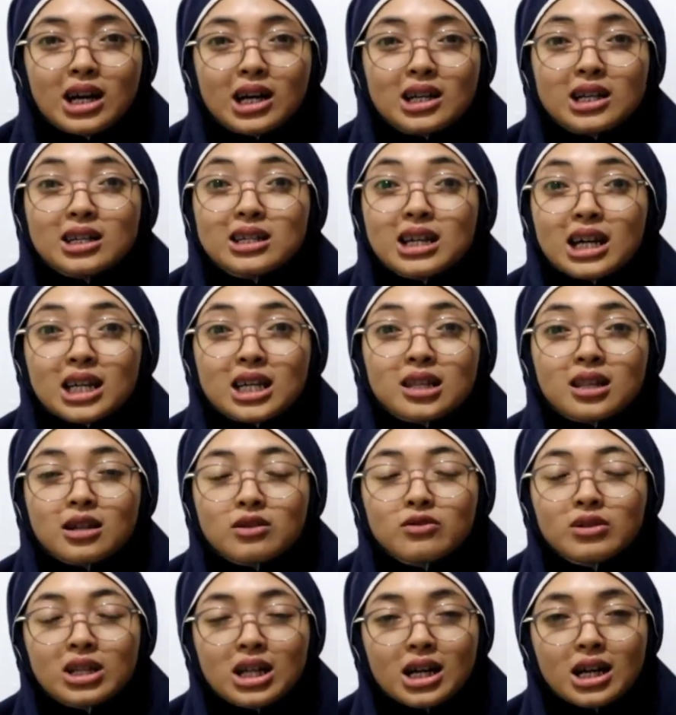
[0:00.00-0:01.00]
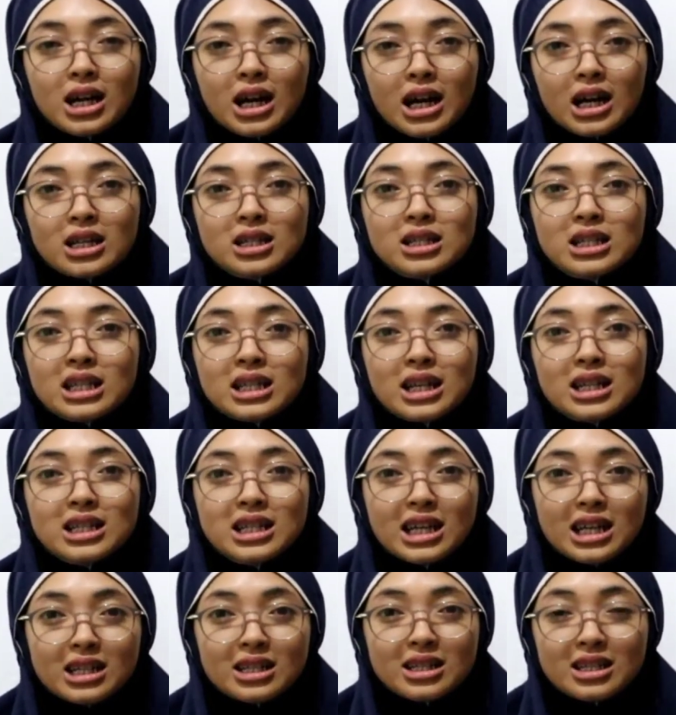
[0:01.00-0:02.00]
nggak nggak kita gunakan kita
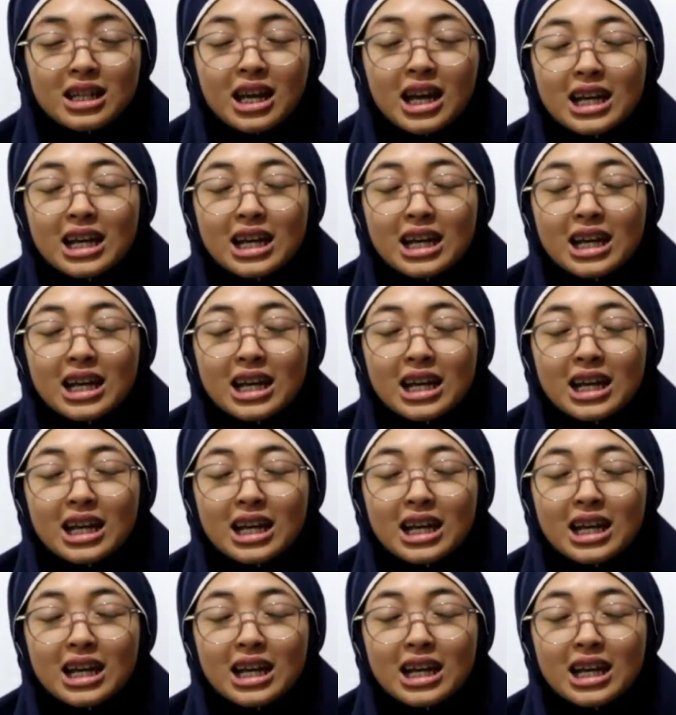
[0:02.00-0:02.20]
niat